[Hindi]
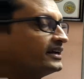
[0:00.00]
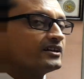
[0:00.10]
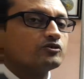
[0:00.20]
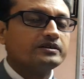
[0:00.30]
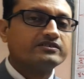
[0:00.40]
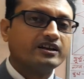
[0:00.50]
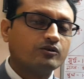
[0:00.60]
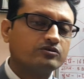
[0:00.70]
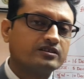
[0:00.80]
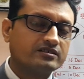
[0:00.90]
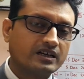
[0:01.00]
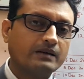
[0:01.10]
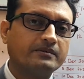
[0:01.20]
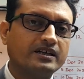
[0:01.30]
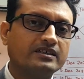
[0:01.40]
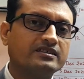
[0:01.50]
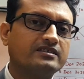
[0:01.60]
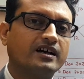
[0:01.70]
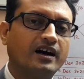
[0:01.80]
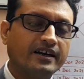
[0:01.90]
हैं तो मेरे चैनल को सब्सक्राइब करें
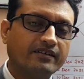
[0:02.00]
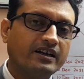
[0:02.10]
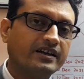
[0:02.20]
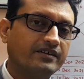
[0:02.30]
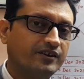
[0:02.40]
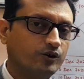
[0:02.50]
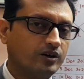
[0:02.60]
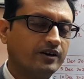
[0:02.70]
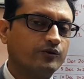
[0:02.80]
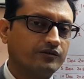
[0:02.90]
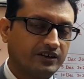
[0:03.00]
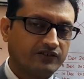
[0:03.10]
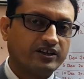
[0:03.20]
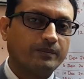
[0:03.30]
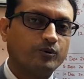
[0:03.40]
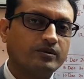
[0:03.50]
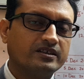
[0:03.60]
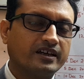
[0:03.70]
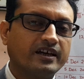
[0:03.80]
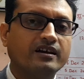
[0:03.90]
जिससे आने वाले नए वीडियो का नोटिफिकेशन आपको मिल
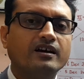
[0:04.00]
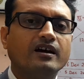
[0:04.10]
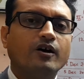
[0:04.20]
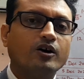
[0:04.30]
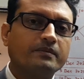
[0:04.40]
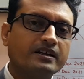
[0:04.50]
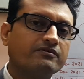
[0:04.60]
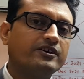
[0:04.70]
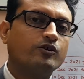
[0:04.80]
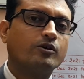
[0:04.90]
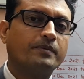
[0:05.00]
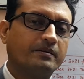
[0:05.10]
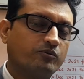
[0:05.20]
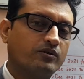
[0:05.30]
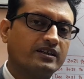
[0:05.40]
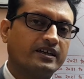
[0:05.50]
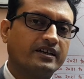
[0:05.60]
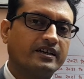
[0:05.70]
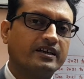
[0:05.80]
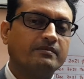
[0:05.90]
सके और मेरे इस वीडियो को प्रेमपूर्वक
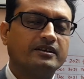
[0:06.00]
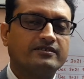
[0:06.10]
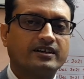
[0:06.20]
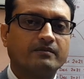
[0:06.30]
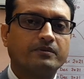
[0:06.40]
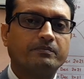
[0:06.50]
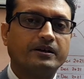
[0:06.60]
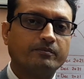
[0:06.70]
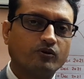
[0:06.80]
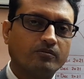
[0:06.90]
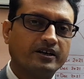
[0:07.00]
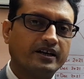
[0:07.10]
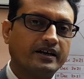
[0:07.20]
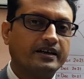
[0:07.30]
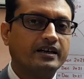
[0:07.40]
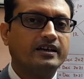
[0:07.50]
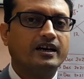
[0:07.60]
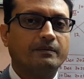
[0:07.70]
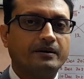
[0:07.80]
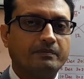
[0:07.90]
देखने के लिए मेरे चैनल पर प्रेमपूर्वक बने रहने के लिए
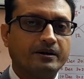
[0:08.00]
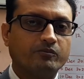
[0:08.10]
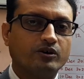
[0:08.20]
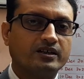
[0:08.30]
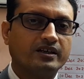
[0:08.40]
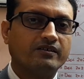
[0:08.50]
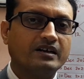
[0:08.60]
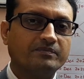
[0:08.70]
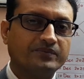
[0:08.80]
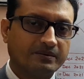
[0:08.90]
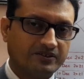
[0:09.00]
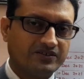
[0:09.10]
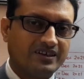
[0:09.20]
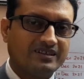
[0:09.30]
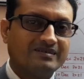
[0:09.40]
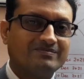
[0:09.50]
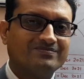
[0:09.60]
आपका प्रेमपूर्वक धन्यवाद नमस्कार